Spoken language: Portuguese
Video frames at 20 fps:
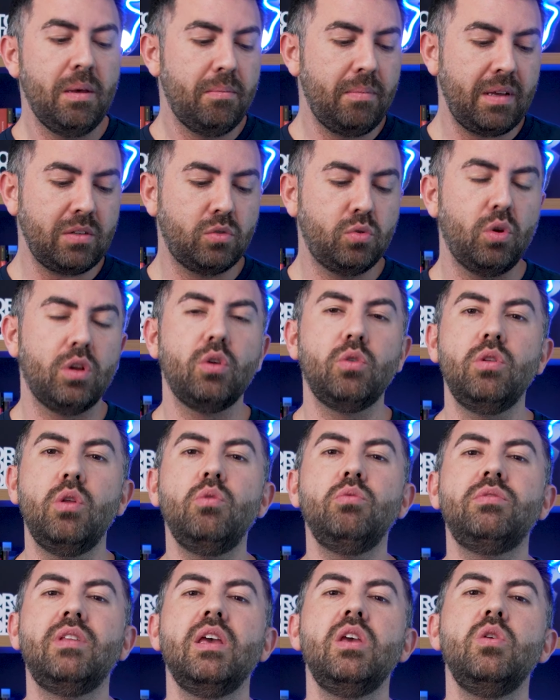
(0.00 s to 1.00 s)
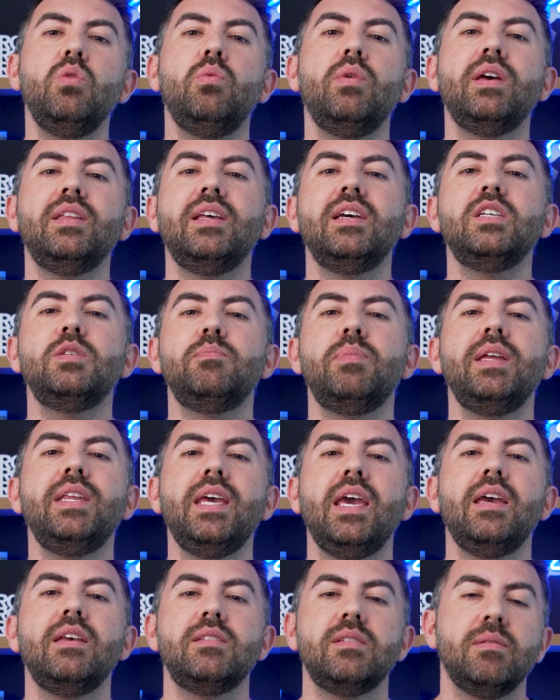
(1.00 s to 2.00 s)
Mas, Tor, eu não tenho o E da
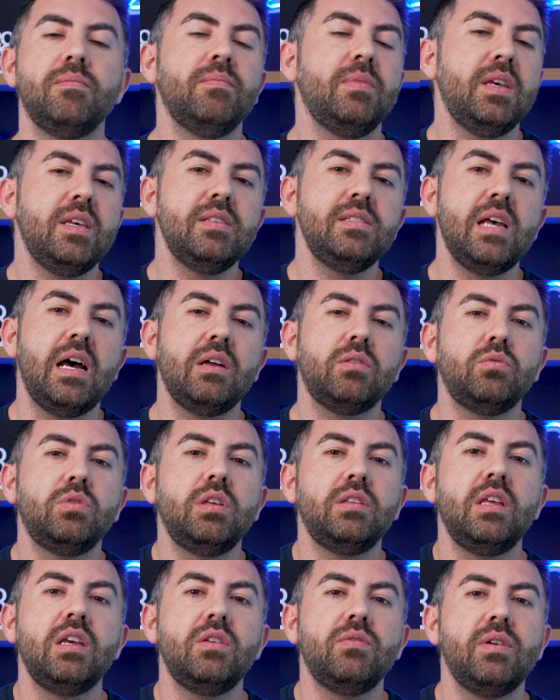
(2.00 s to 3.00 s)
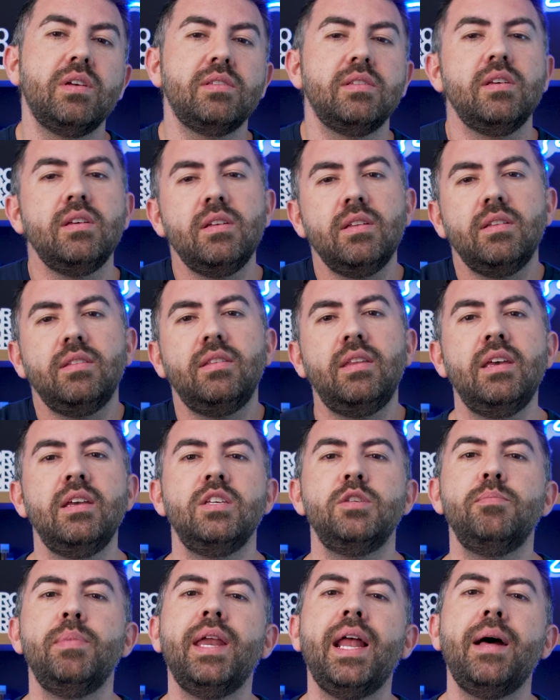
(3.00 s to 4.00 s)
experiência. Exato, o que tem que fazer? Tem
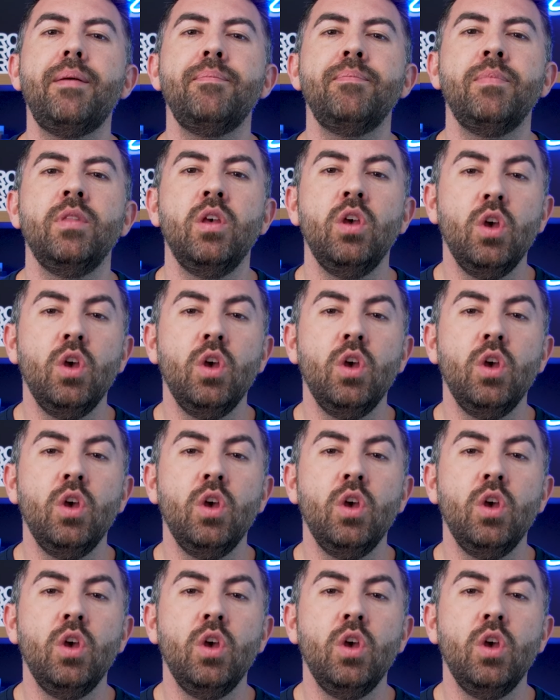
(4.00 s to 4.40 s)
que esperar.